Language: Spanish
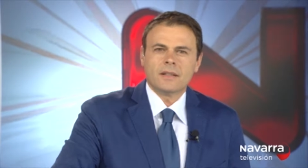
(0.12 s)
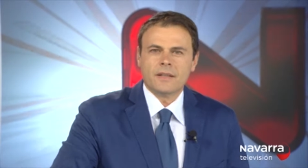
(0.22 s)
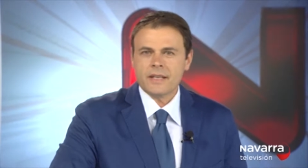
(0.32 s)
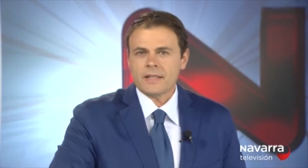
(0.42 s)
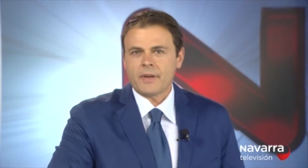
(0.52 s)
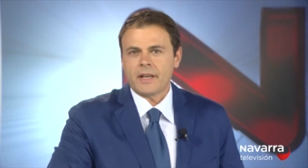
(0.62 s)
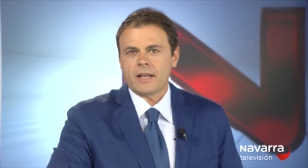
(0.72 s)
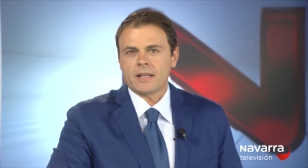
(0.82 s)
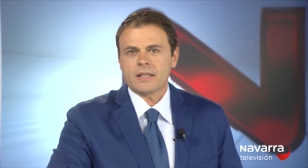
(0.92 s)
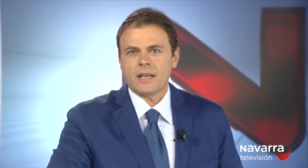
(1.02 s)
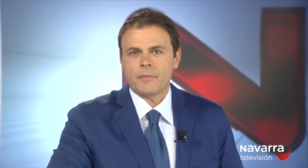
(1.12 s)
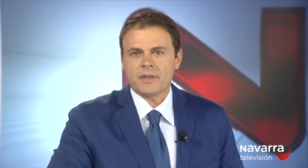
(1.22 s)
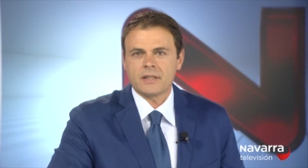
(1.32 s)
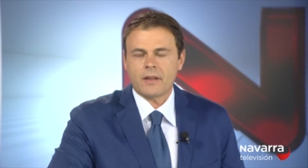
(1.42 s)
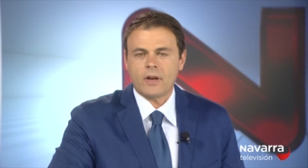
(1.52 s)
Y esta mañana se
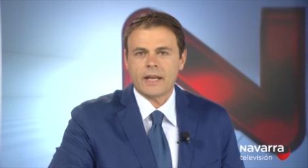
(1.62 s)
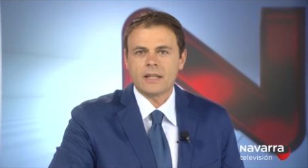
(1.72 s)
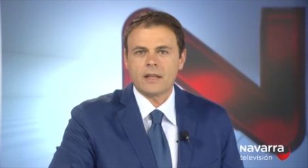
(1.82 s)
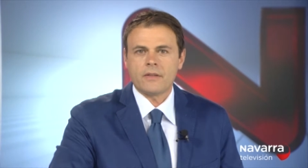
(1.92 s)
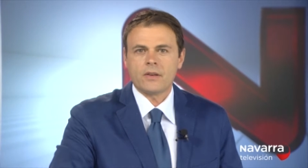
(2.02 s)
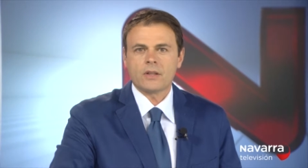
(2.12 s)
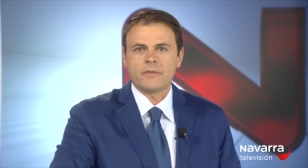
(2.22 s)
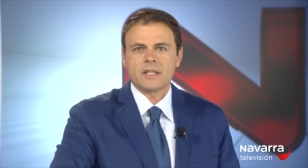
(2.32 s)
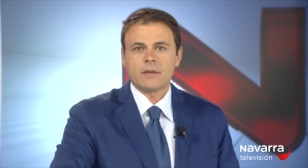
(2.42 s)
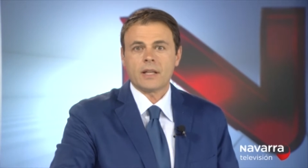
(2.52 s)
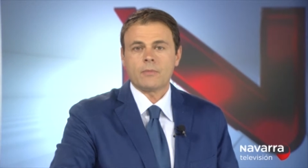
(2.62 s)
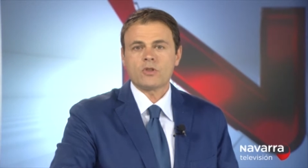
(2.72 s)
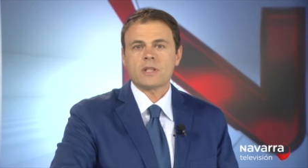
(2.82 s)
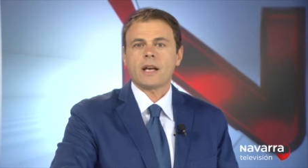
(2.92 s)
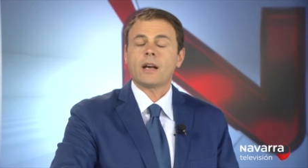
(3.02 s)
ha presentado la quinta edición del Festival
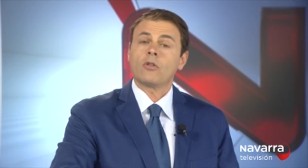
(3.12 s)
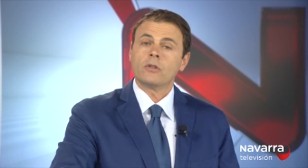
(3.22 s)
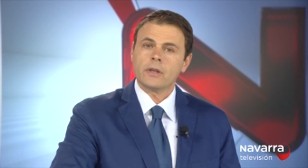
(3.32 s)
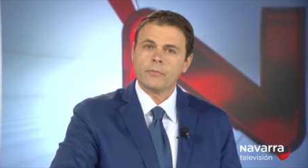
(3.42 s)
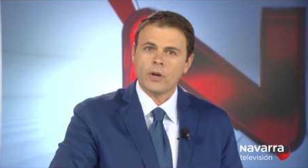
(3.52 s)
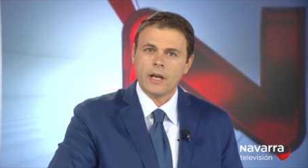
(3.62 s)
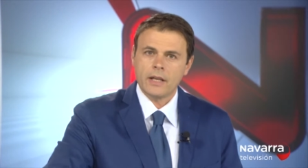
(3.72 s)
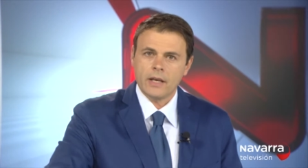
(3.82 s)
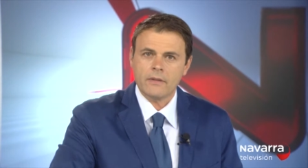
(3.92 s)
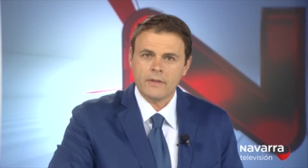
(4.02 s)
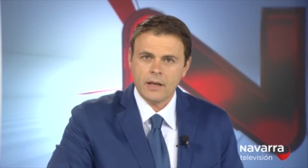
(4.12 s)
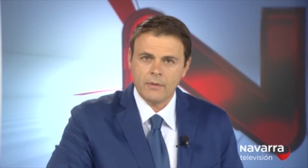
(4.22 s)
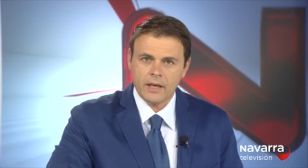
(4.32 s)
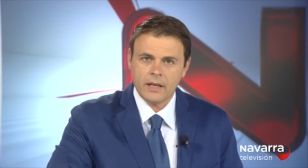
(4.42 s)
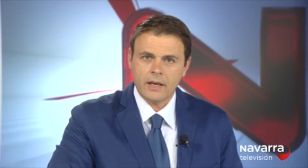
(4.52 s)
de Música Contemporánea de Navarra,